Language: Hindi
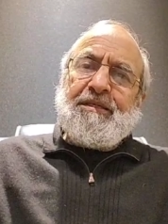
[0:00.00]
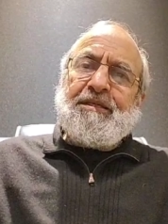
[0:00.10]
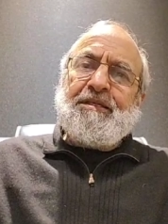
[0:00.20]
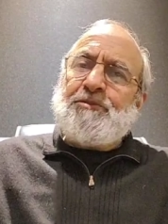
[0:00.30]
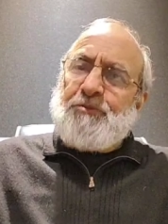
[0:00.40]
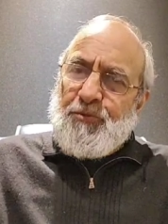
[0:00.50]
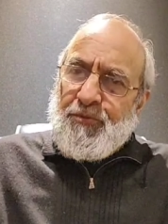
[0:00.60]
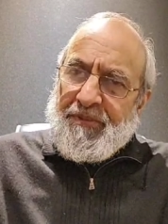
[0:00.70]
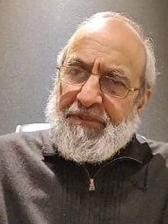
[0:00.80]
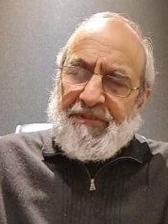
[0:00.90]
किसको
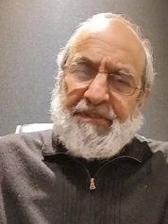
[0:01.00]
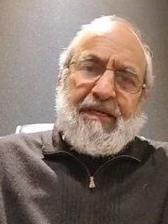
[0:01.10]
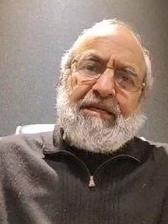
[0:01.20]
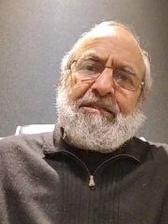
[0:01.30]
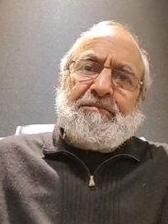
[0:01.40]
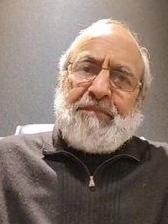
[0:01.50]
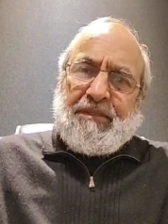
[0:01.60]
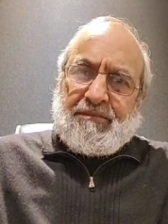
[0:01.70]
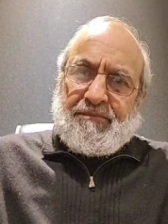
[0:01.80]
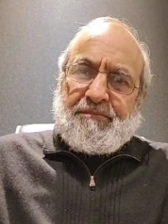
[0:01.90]
इस आयत में
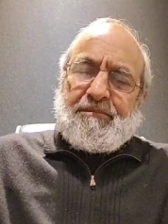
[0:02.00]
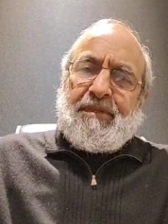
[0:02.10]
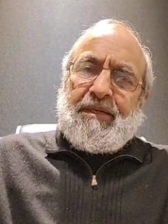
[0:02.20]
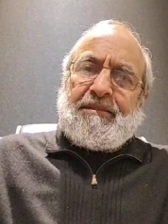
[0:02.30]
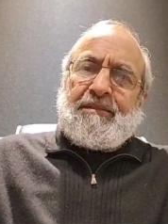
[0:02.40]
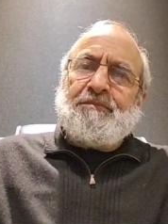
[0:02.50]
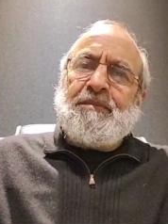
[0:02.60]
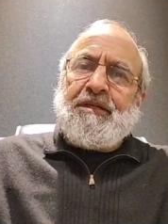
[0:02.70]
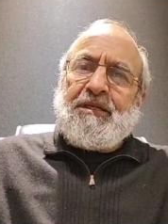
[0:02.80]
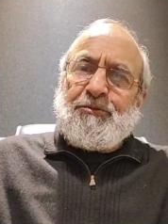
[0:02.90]
आयत
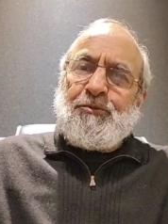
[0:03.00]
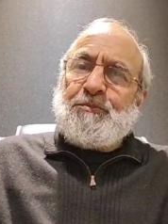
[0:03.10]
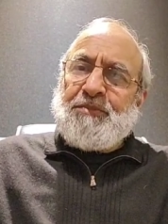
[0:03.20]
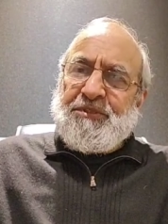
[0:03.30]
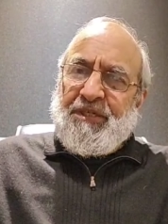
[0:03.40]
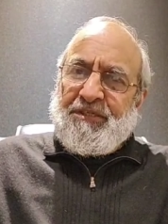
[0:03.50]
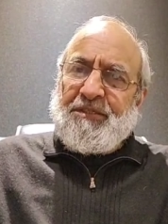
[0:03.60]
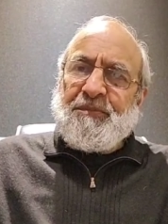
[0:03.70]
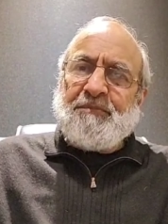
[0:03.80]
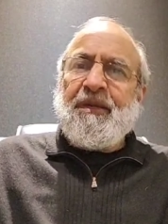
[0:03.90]
नंबर एक सौ
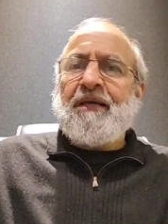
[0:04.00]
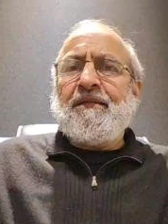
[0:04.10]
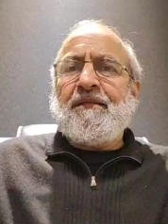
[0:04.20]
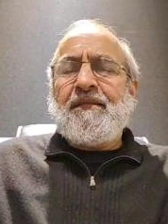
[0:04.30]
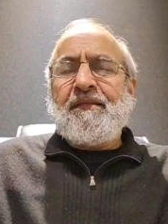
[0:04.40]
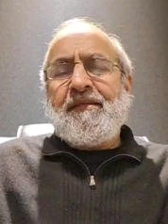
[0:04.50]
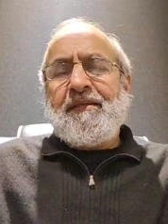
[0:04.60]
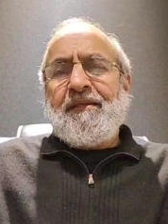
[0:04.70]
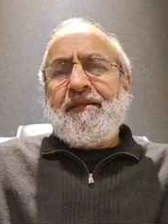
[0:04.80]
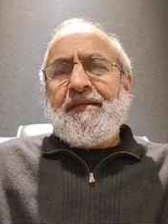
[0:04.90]
पिचासी में बयान किया
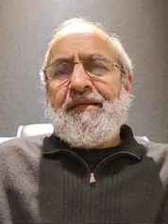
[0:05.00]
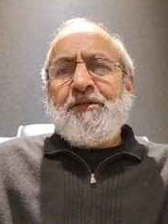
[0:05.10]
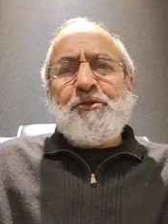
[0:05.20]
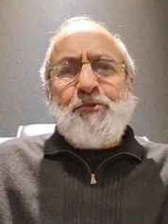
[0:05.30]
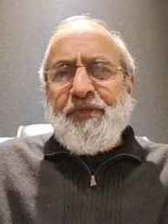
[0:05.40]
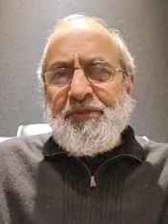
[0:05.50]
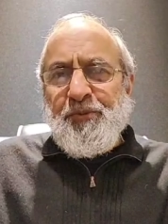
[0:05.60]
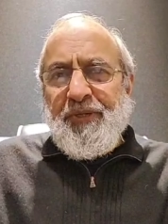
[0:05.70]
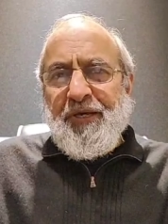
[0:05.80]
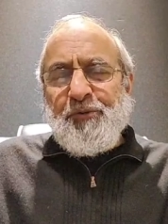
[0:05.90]
कि
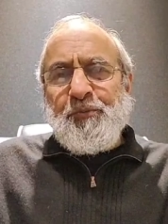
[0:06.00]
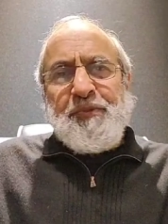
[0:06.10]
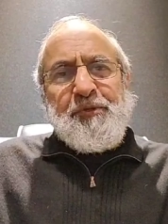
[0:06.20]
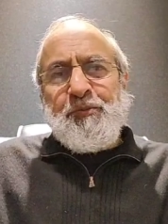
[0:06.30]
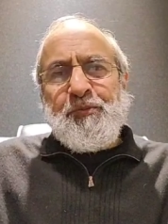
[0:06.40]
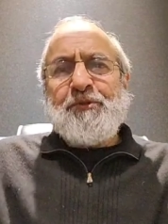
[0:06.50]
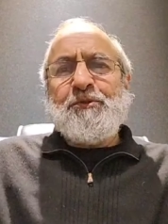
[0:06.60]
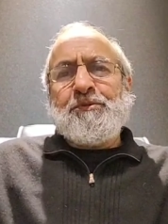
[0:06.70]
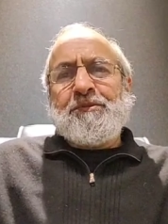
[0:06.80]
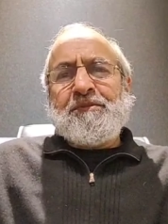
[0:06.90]
यूरीदुल्लाह बिकुमुल
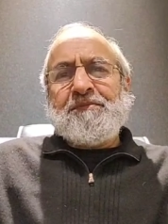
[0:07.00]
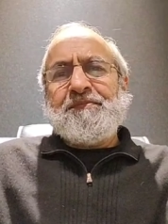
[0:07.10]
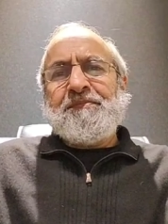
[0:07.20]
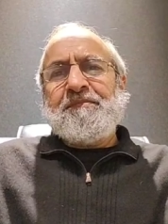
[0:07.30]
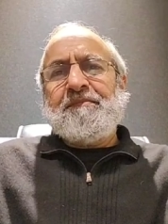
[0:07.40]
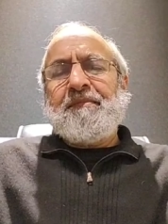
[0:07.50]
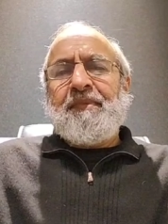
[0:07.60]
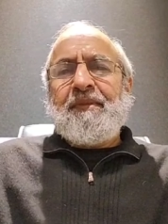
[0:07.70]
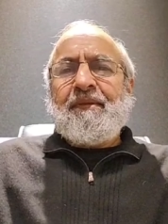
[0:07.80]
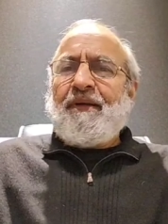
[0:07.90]
युसर
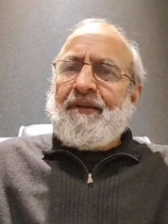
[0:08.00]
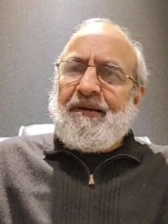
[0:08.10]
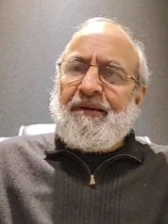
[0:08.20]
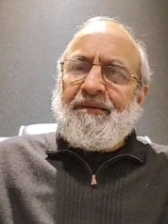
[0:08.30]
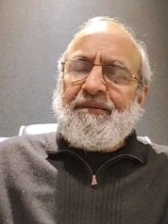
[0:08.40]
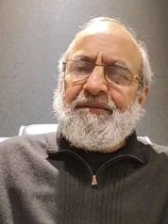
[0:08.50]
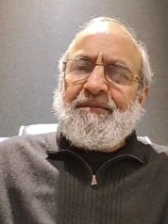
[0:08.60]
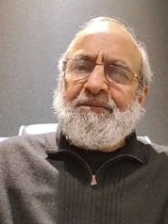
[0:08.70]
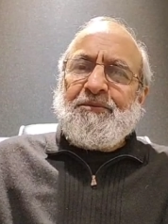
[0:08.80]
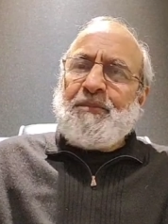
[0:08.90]
अल्लाह
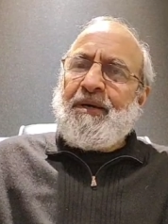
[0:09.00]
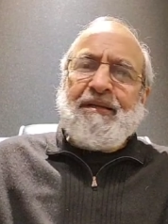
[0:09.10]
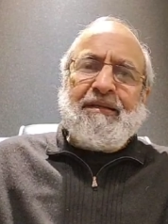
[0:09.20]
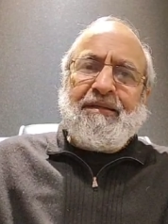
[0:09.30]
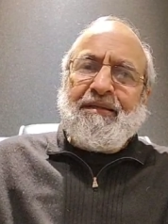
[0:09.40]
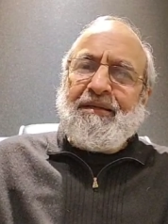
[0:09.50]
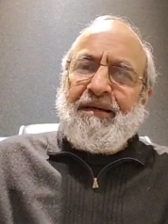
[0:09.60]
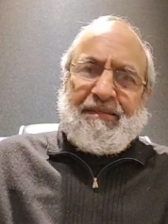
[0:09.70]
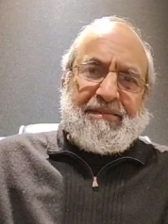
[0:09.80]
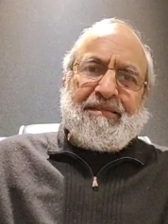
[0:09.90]
तुम्हारे लिए
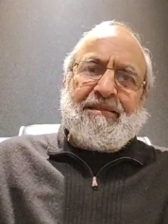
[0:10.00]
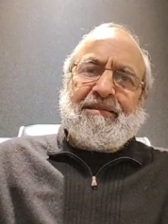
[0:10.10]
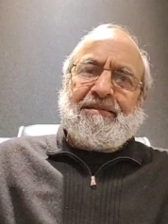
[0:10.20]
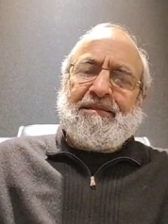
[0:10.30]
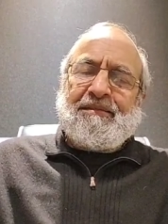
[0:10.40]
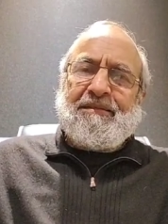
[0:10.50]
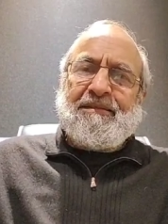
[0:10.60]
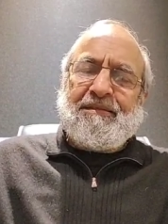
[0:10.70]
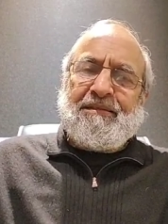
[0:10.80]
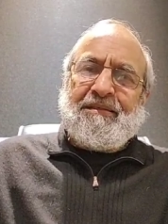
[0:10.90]
आसानियाँ चाहता
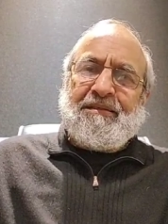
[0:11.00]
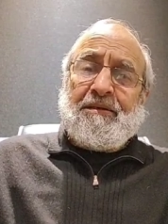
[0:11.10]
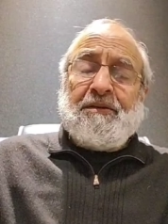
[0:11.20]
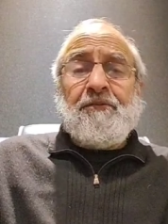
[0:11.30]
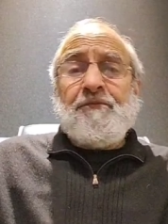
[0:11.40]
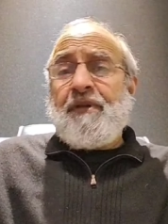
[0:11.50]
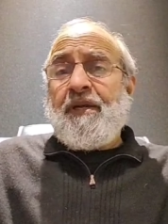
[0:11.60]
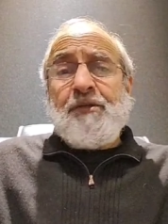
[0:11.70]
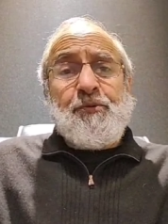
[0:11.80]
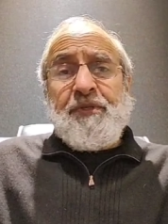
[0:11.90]
है वला
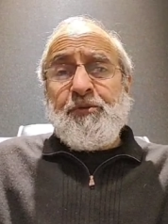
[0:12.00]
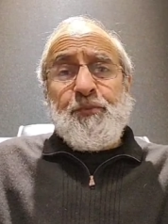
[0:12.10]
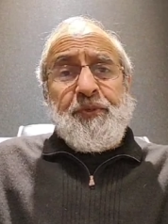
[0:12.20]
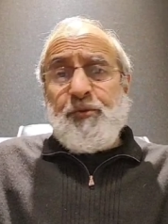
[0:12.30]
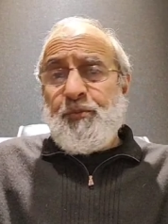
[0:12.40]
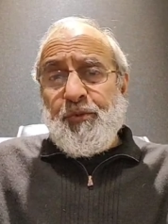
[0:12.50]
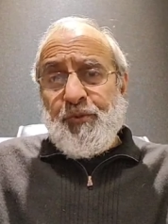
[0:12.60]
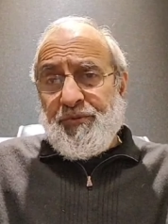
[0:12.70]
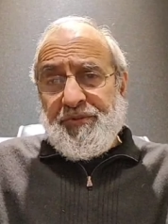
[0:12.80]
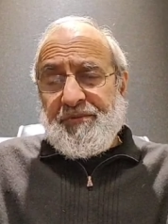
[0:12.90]
यूरीद बिकुमुल
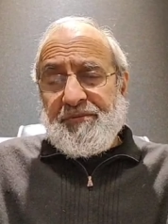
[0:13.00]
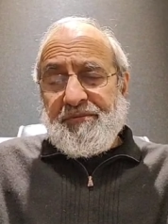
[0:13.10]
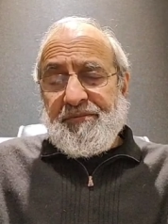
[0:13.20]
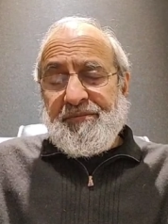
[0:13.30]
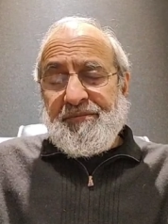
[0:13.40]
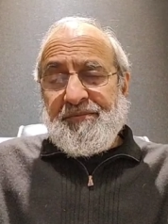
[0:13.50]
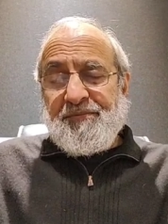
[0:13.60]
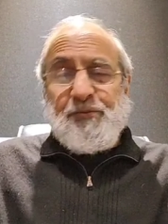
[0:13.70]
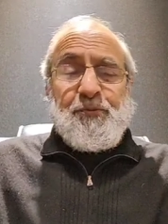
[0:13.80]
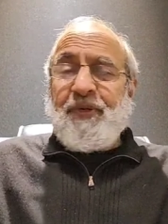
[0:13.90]
उसर
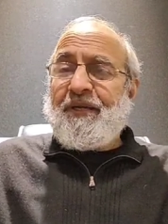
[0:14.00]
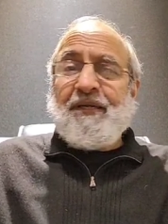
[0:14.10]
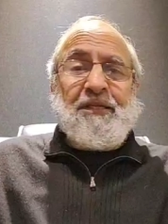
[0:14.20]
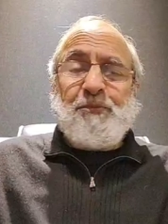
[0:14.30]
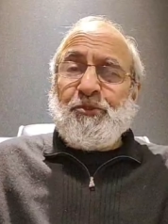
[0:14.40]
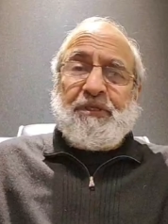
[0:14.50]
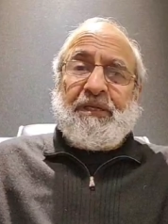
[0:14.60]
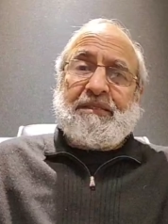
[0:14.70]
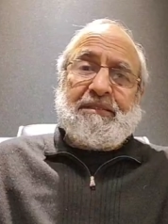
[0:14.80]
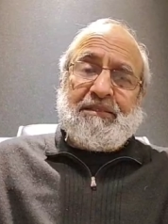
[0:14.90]
वो तुम्हारे लिए मुश्किल
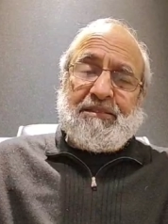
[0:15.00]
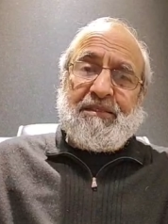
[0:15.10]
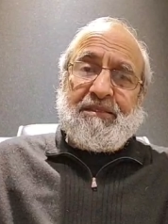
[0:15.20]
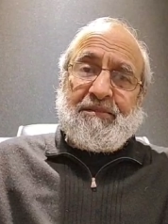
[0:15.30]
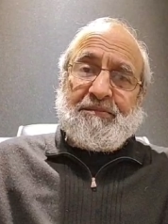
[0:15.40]
नहीं चाहता